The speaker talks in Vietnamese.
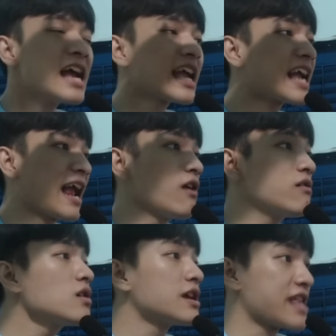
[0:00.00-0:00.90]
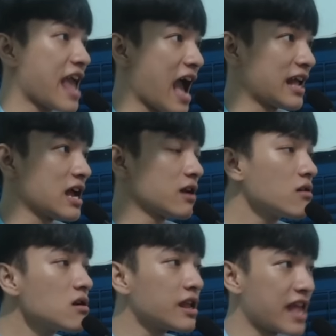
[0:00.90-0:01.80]
Cái cây đó rất là dài nha,
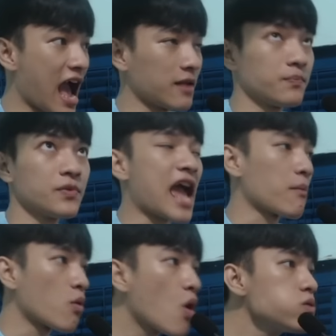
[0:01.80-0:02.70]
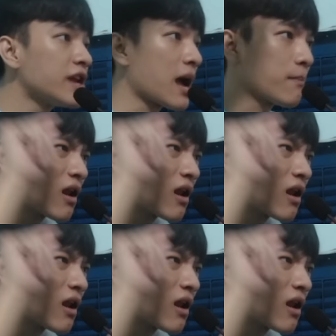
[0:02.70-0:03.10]
nó rất là dài, dài một khúc gì nào mà